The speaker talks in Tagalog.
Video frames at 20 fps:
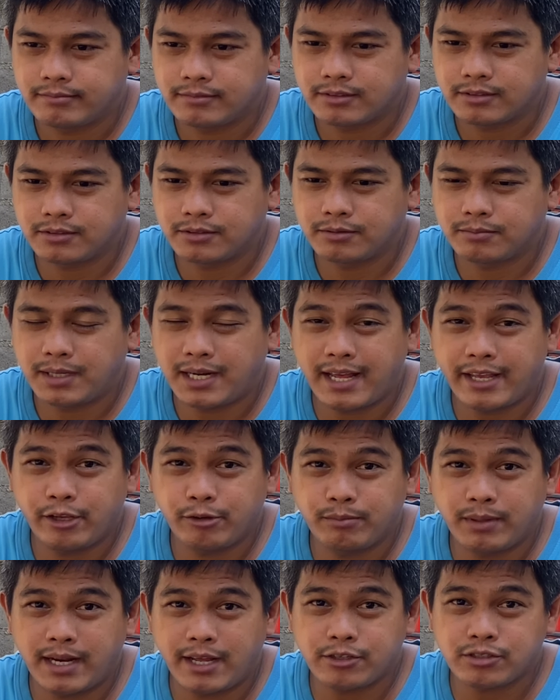So, malayong
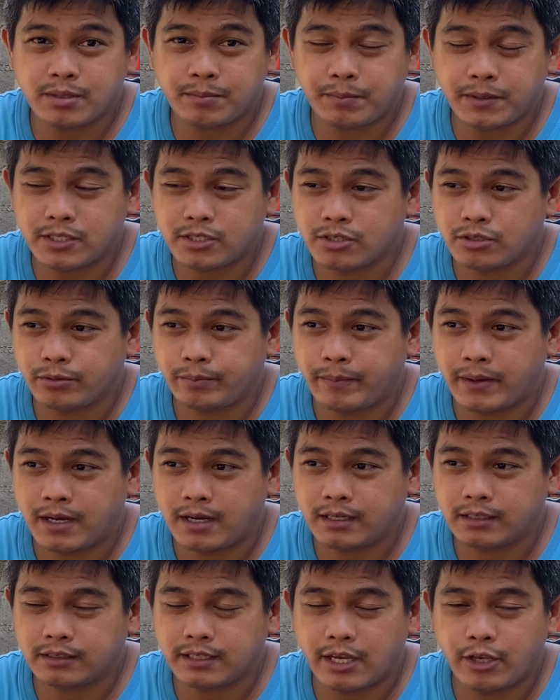malayo sa presyo
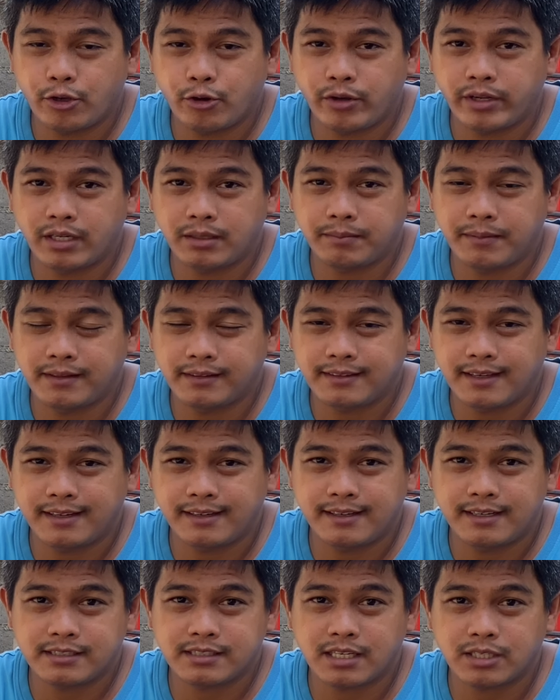pag tayo ay nagbenta na
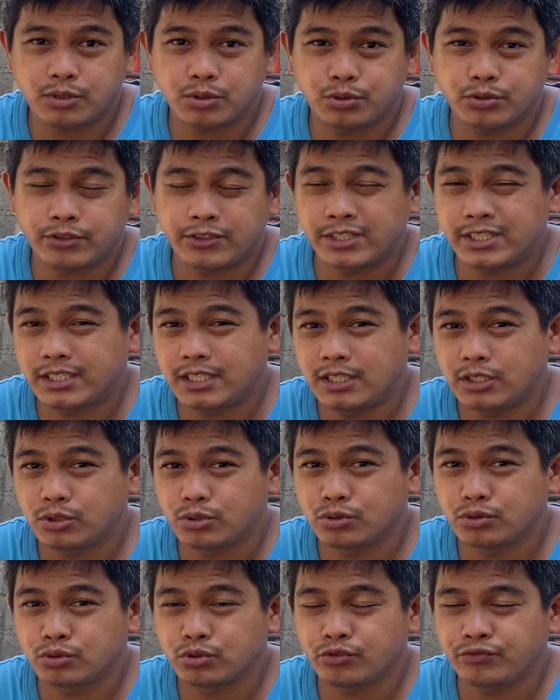nasa 230
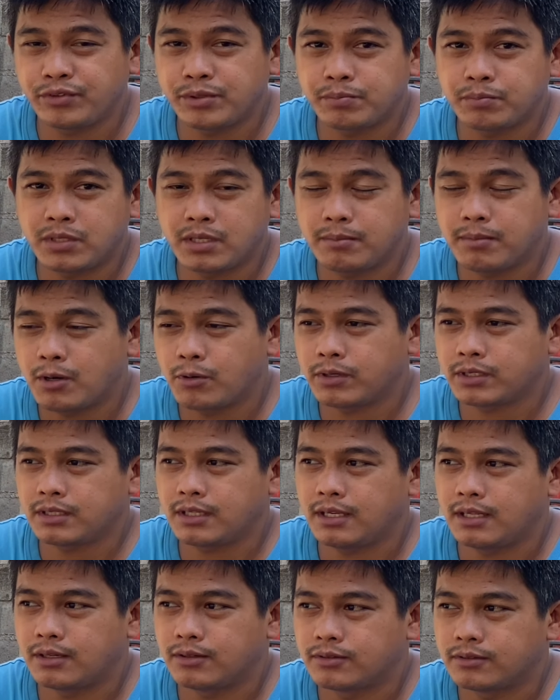to 250 bawat
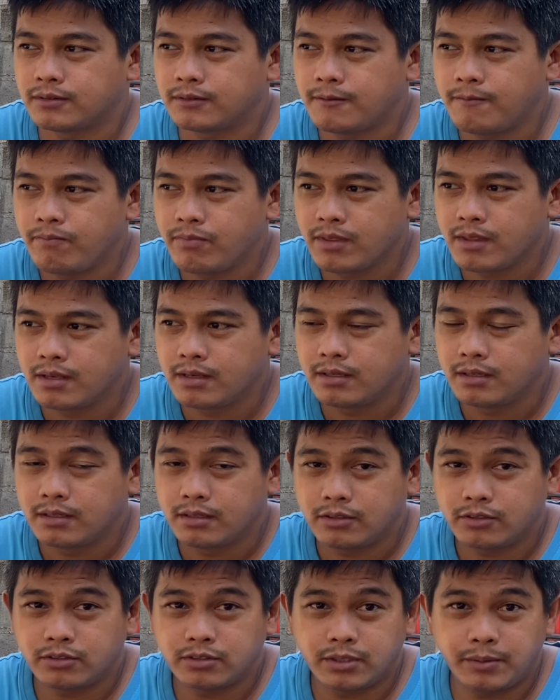kilo.
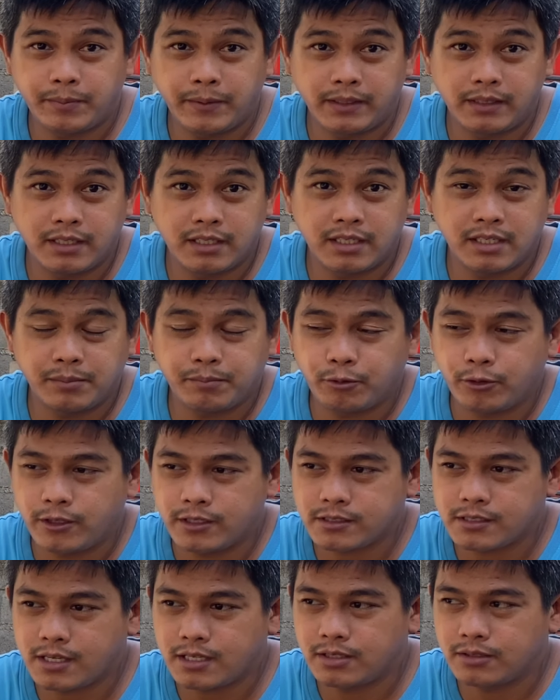O depende din po
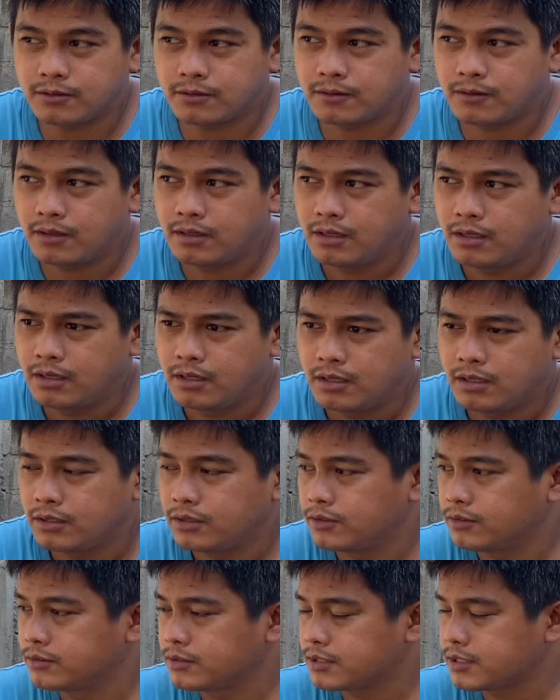yan sa inyo.
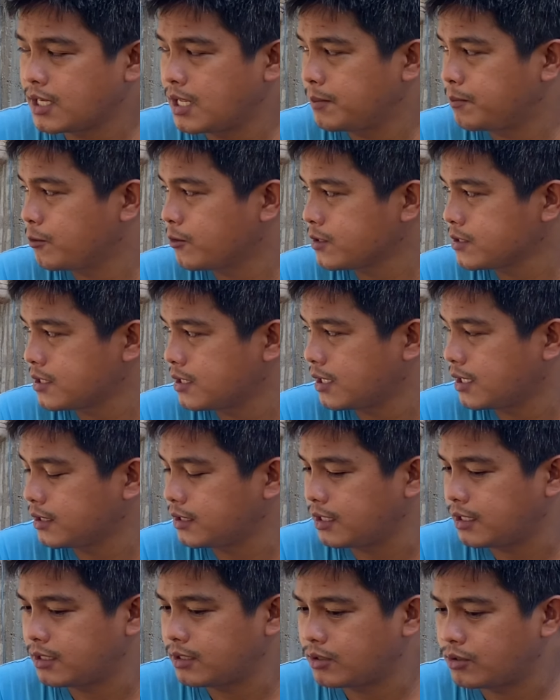Yung style po kasi
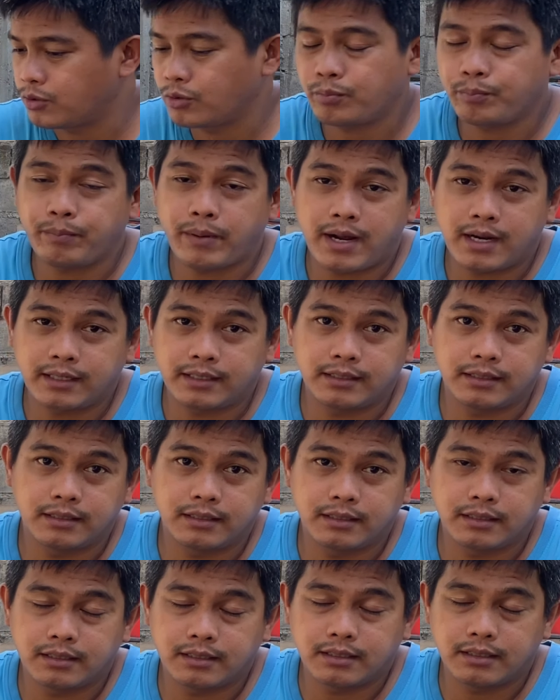natin o pag
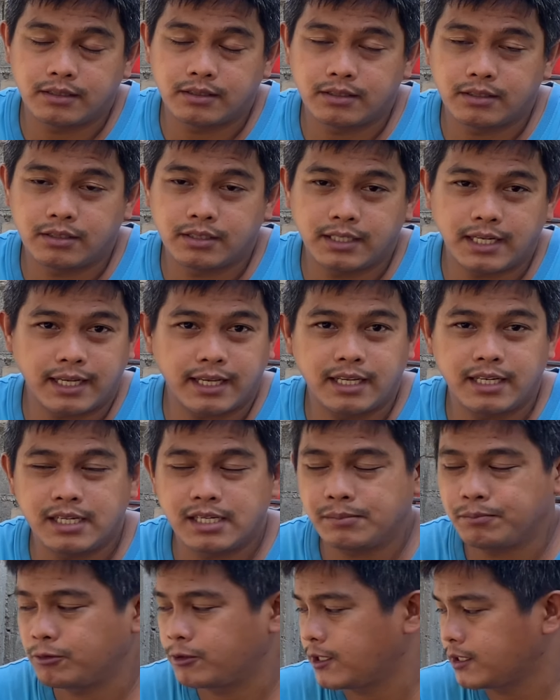uh, ilagay na
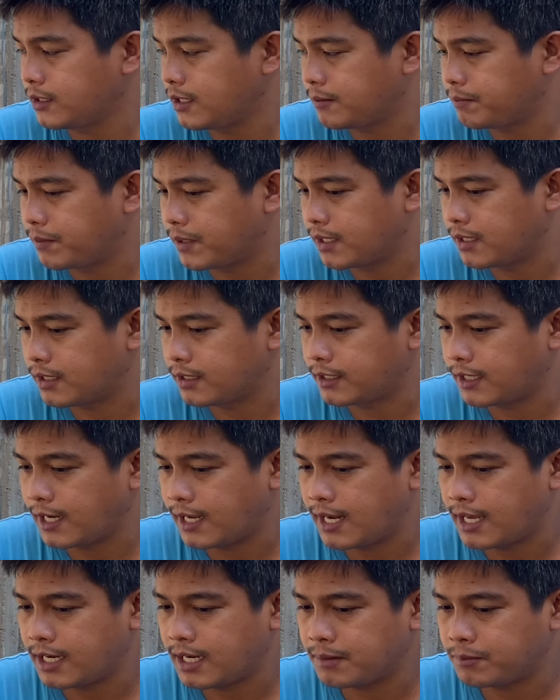lang po natin pag
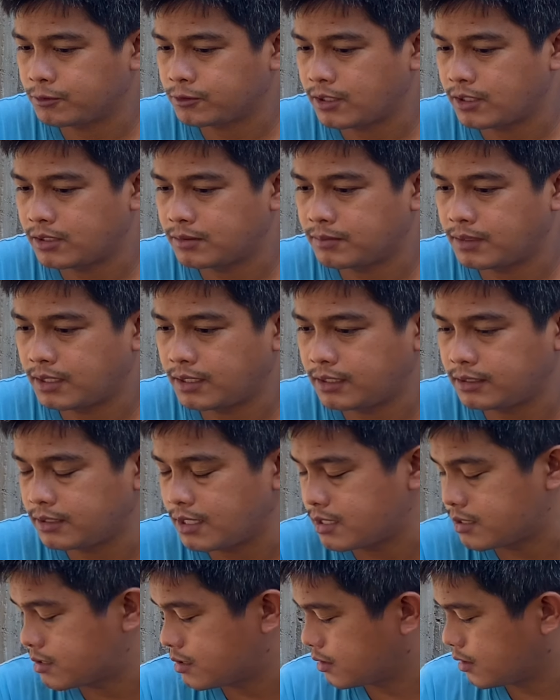nag-alaga po tayo ng mga
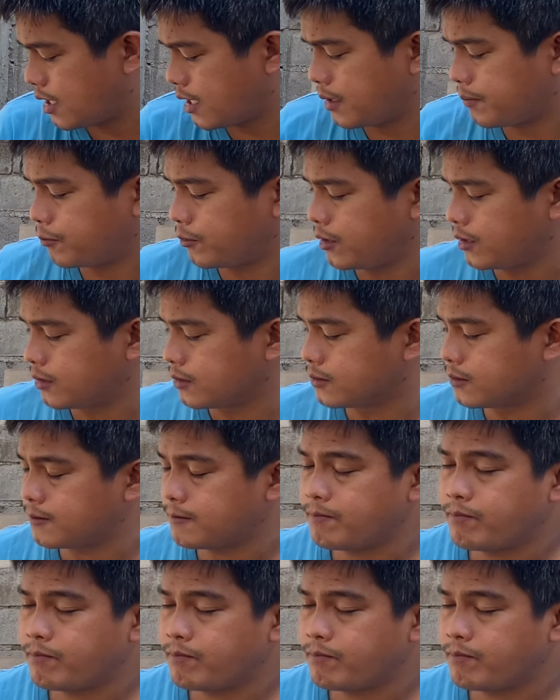heritage. Gaya po nito.